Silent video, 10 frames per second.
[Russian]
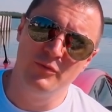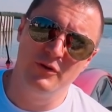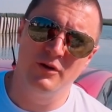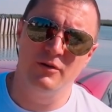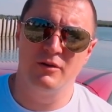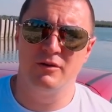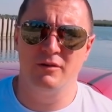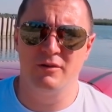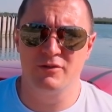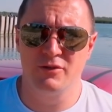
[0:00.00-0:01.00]
меня,
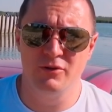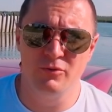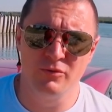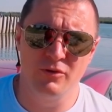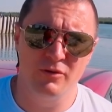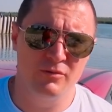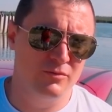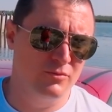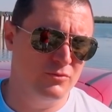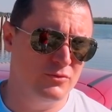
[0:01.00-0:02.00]
расчлененка.
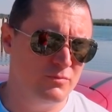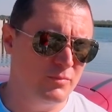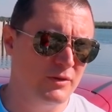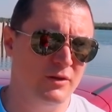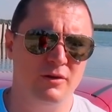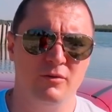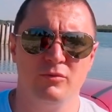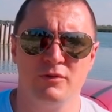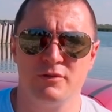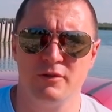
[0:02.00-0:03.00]
То есть панелька
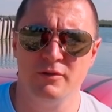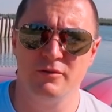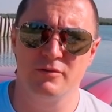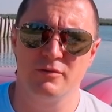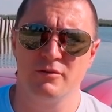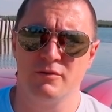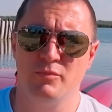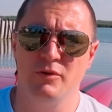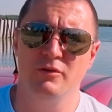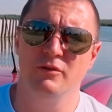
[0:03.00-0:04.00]
у нас стоит э,
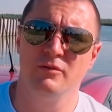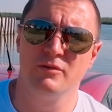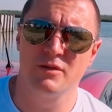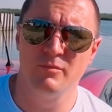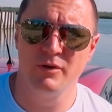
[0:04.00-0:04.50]
спереди. Сам